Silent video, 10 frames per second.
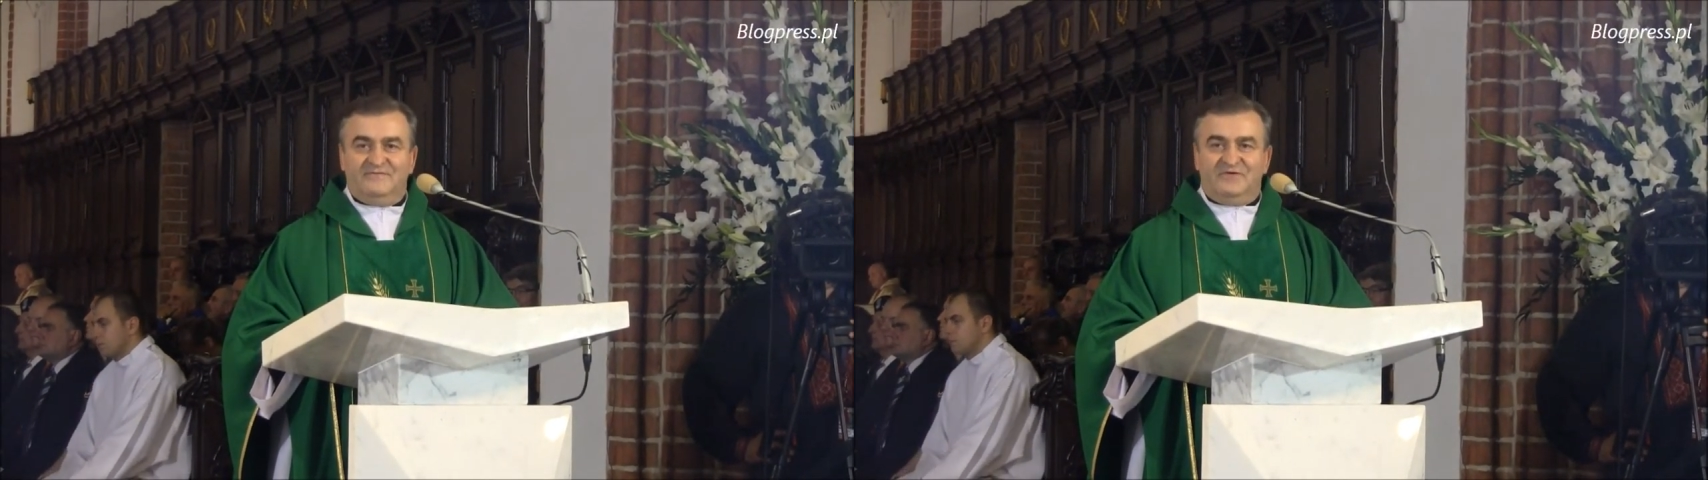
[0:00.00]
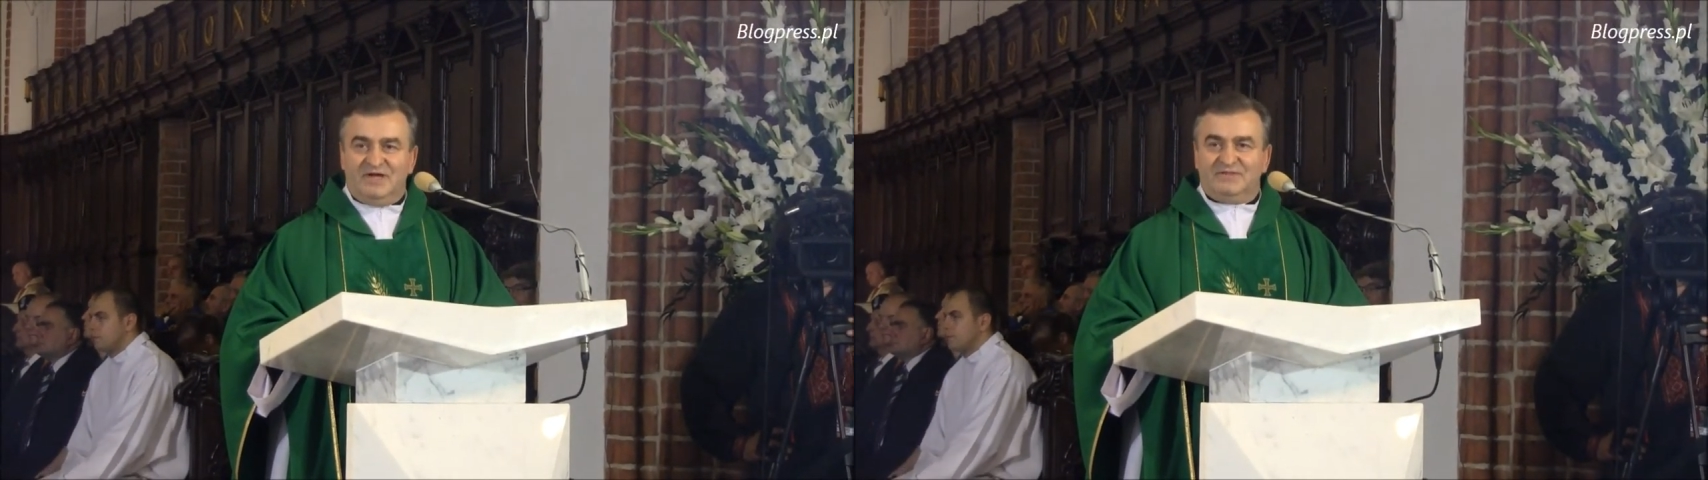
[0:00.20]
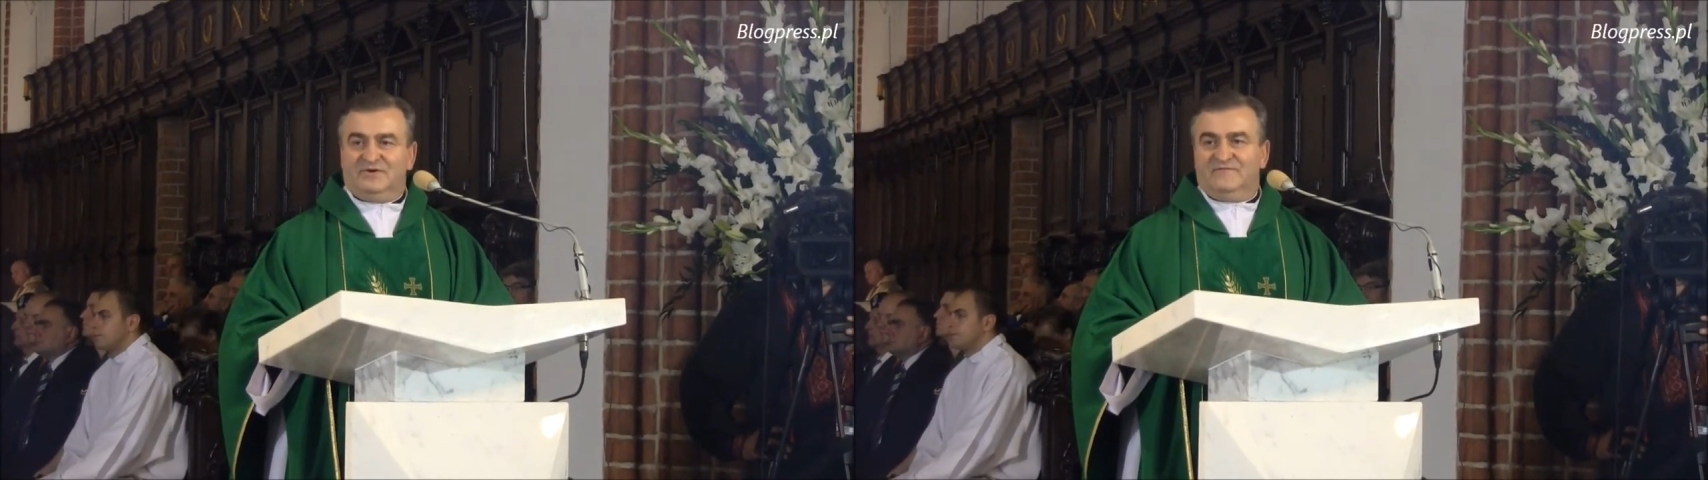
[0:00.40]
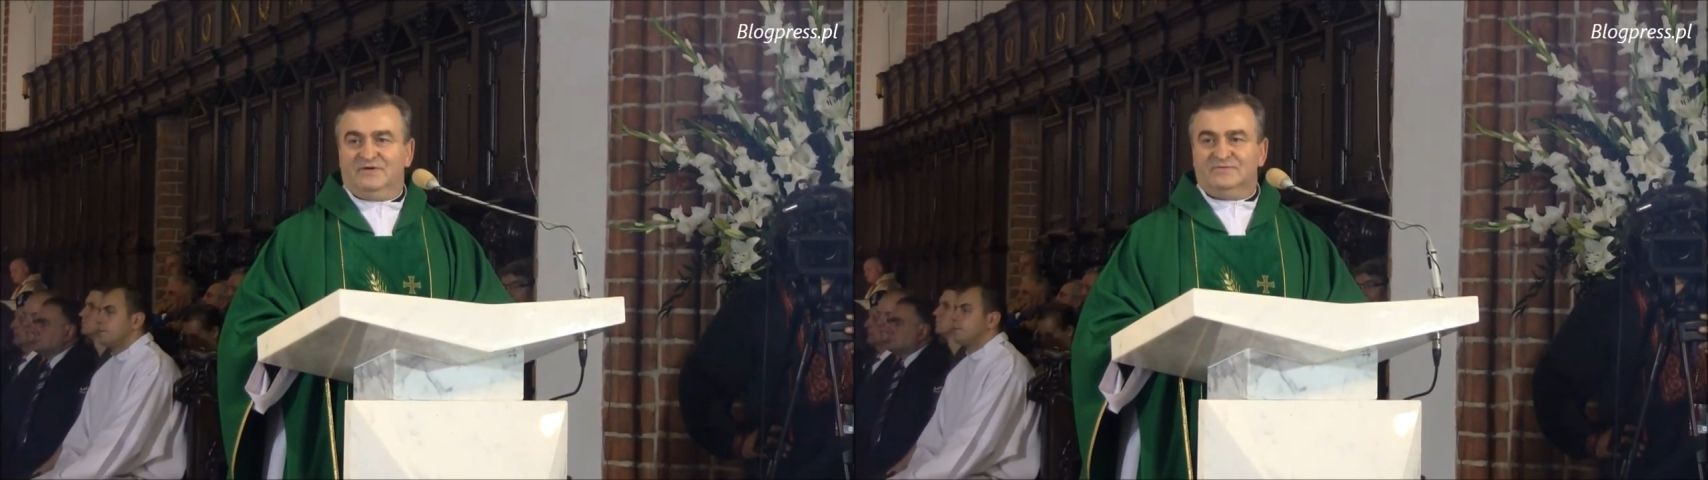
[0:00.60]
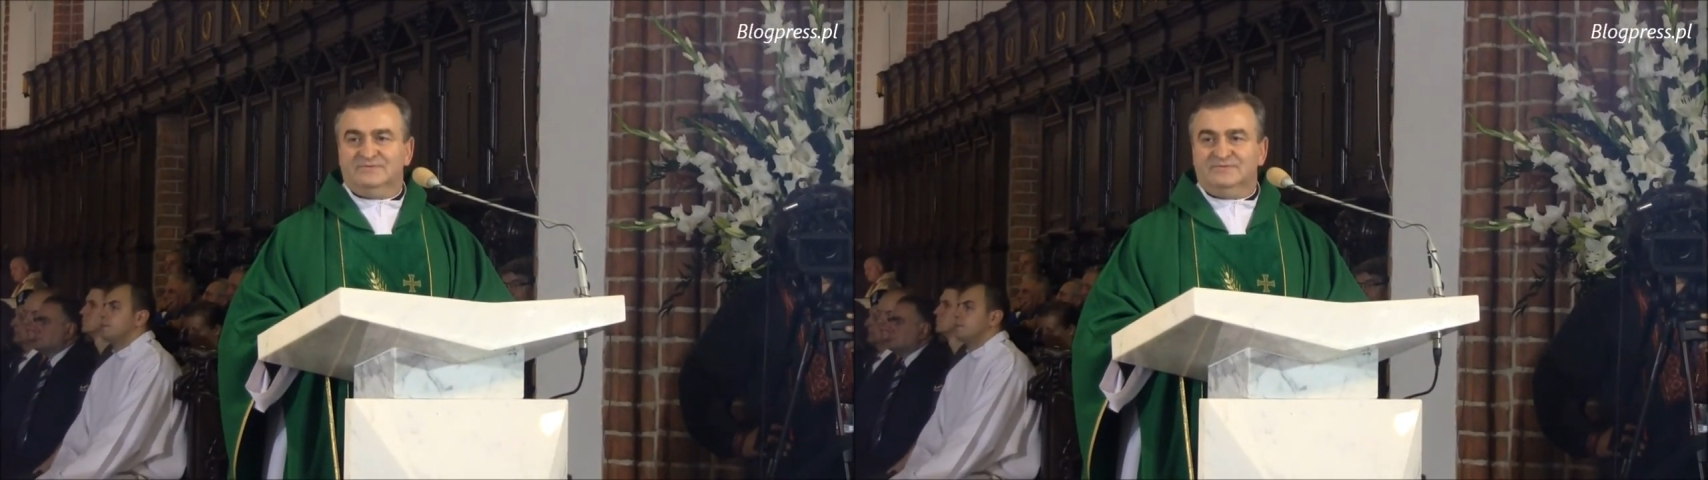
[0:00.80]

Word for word: wyratował.